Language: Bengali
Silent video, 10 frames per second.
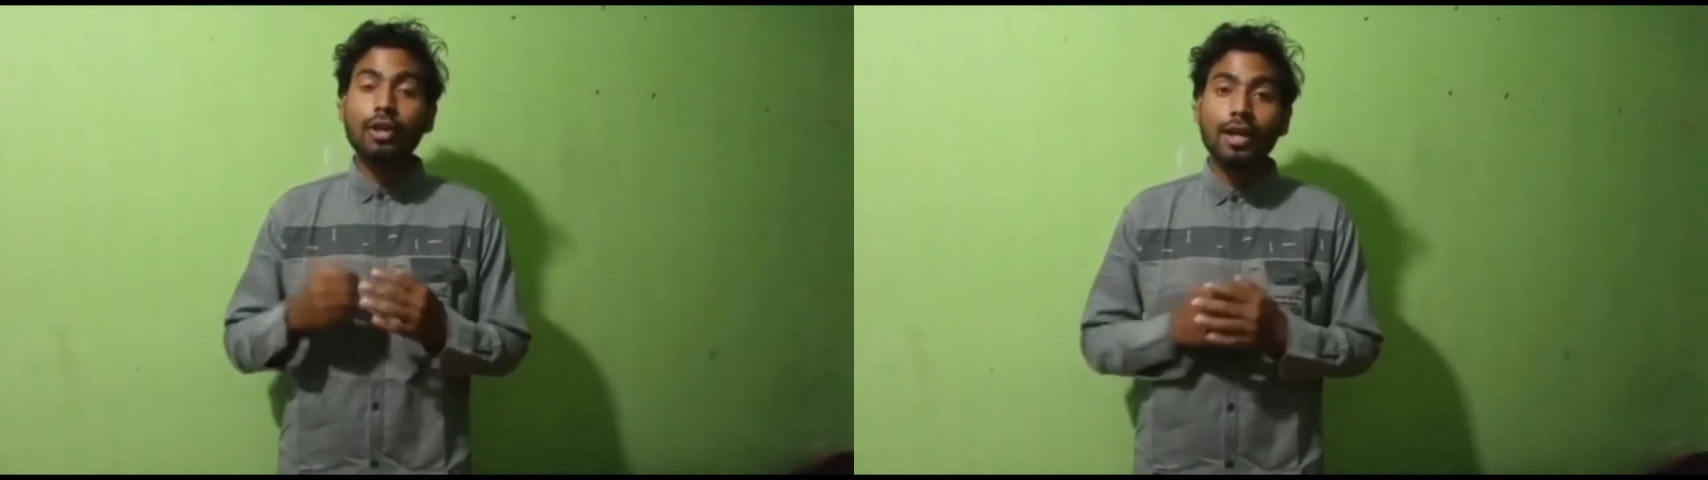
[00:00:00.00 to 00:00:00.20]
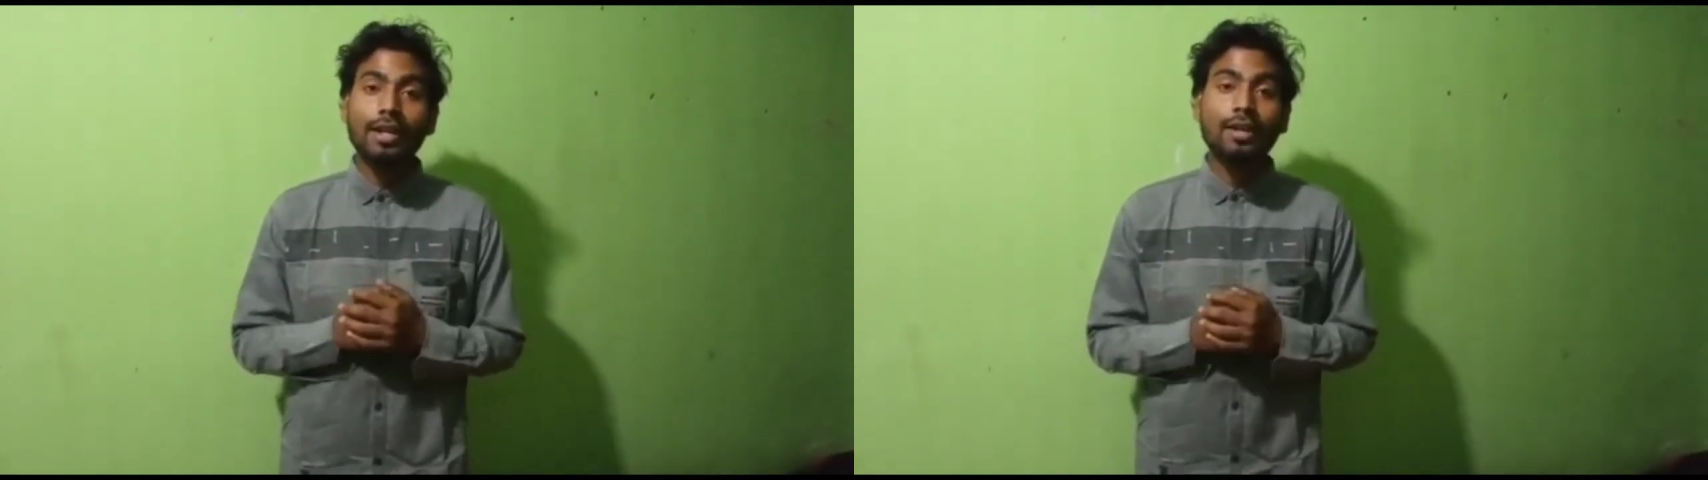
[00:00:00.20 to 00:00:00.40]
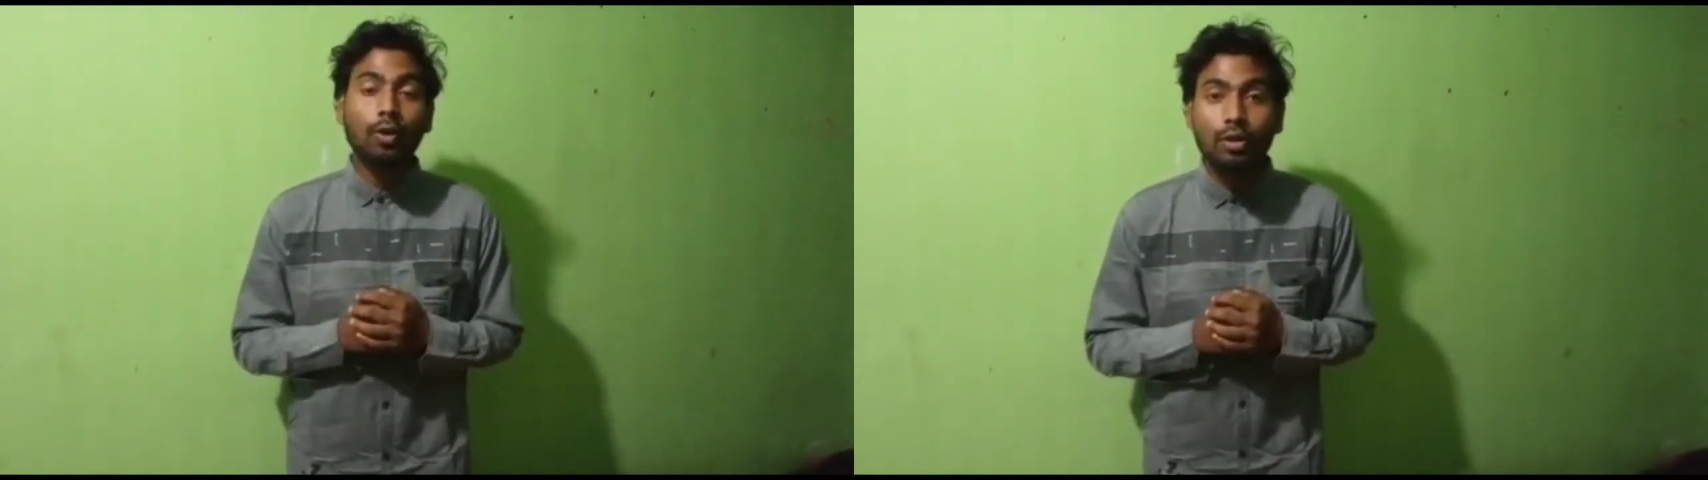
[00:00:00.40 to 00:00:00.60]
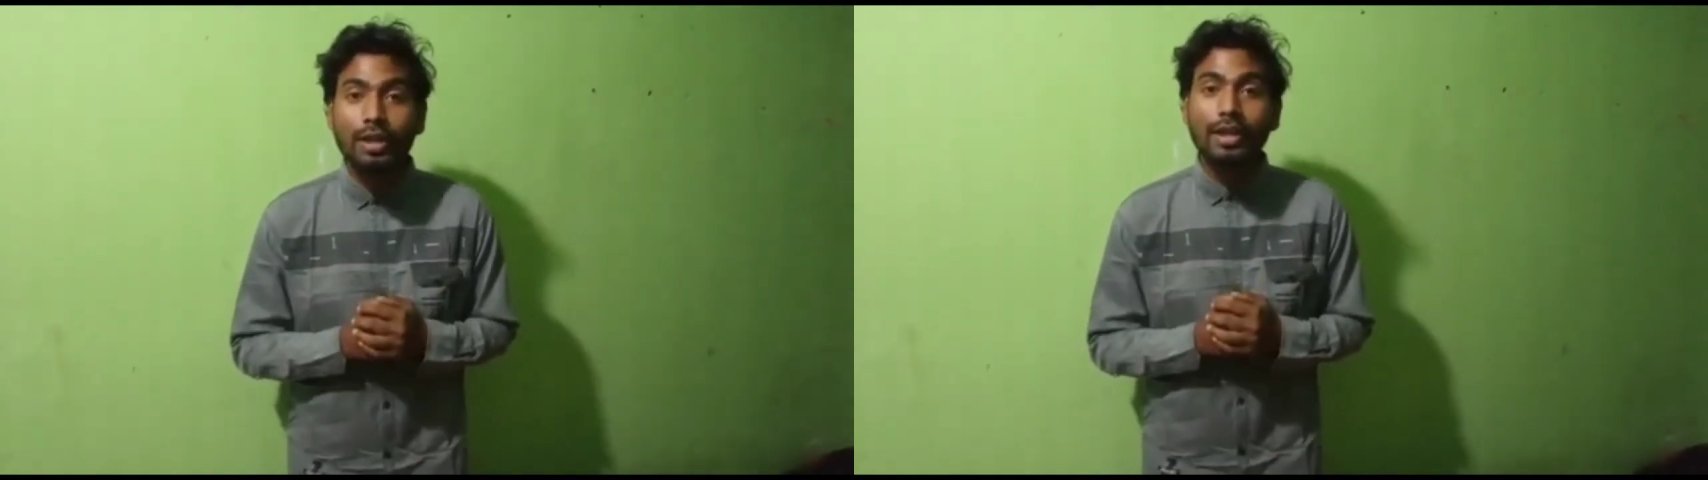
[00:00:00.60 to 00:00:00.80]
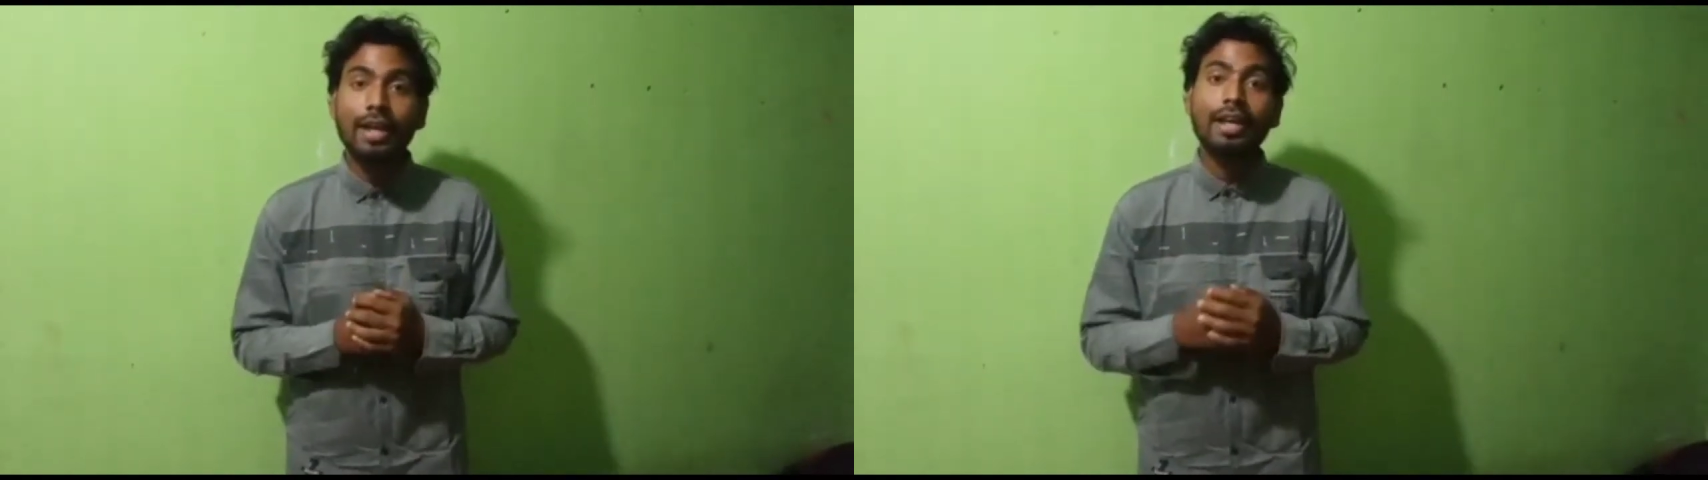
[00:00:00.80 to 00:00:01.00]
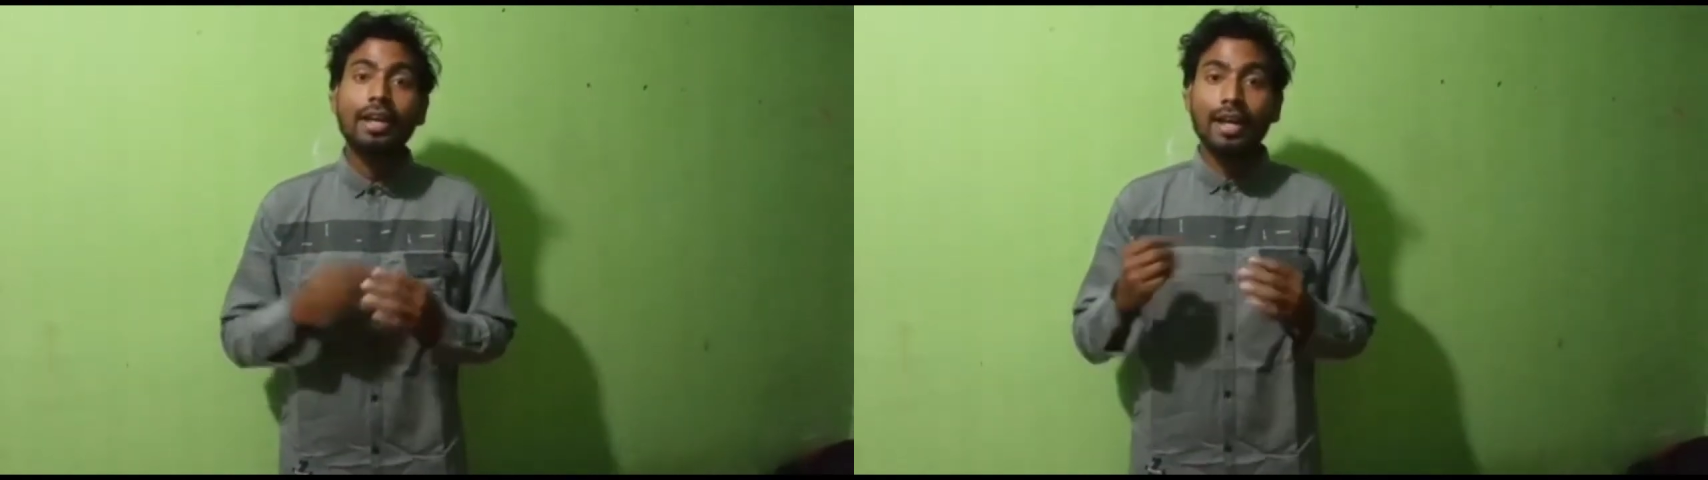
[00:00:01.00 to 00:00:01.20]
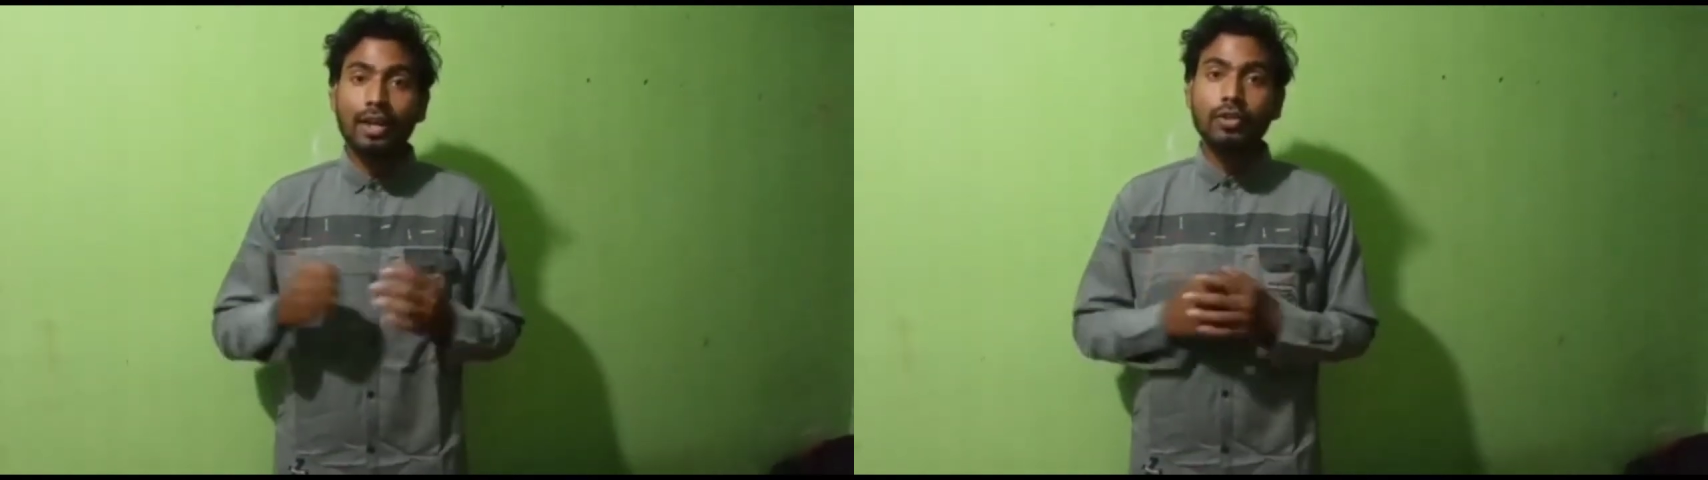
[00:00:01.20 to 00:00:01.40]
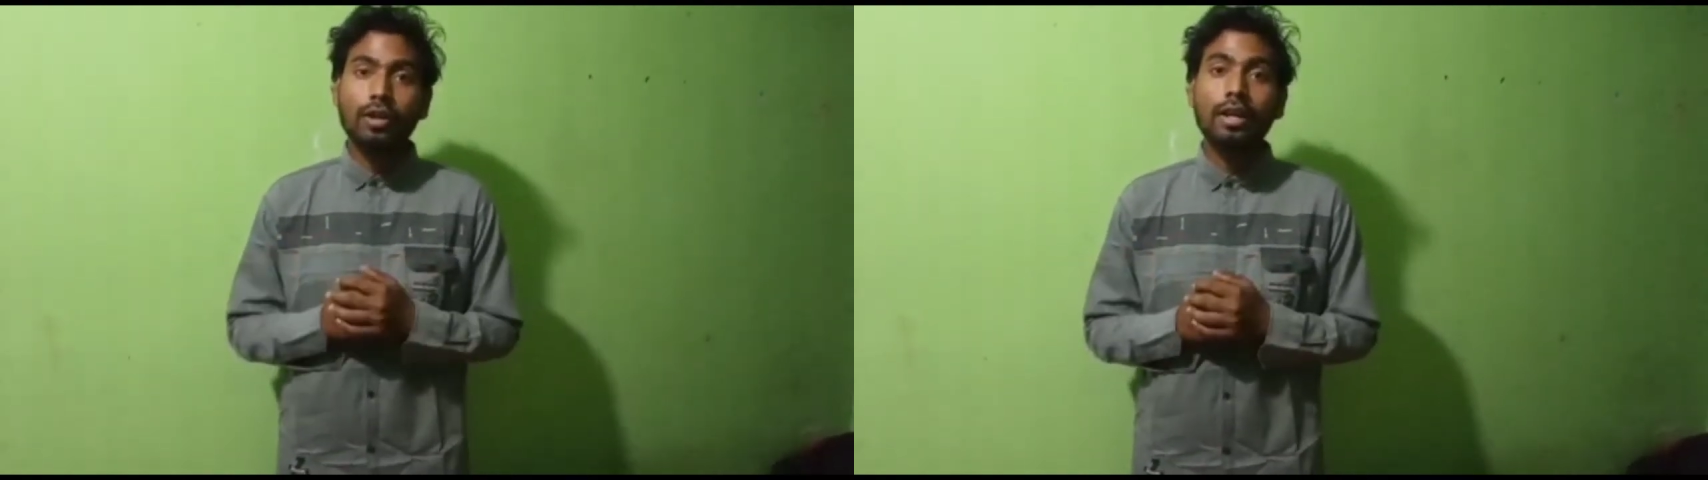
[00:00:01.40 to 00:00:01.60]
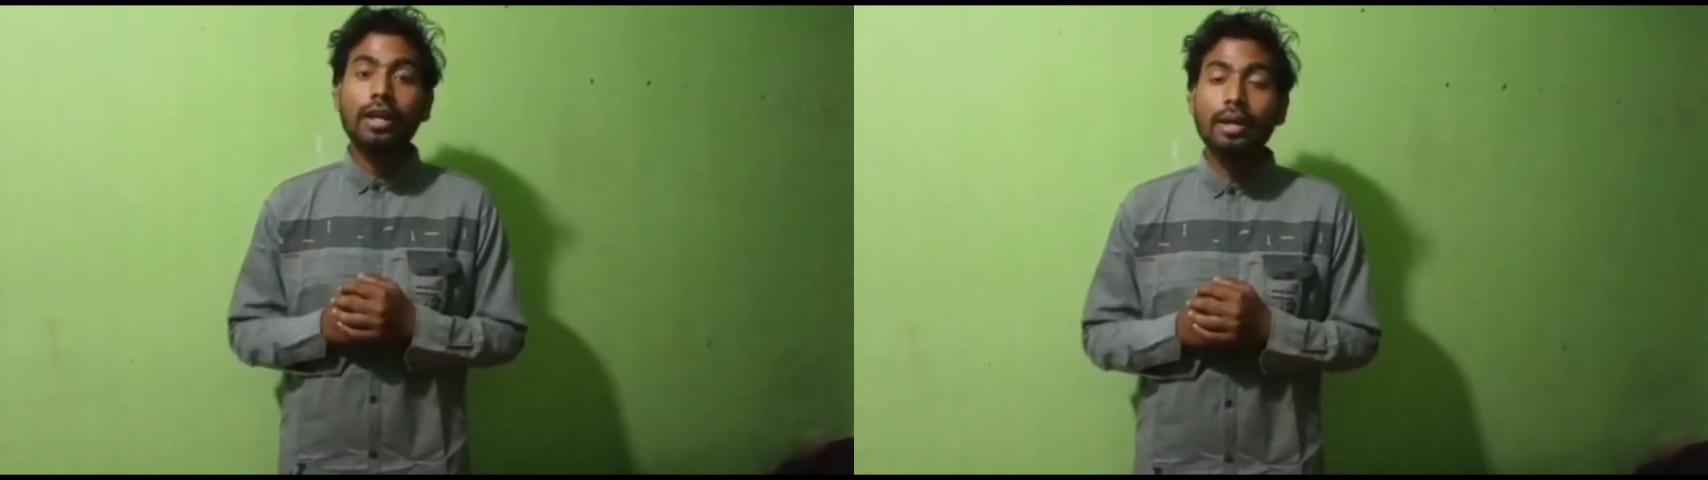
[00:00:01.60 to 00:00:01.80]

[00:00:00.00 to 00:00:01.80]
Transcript: সরকারের অধীনে একজন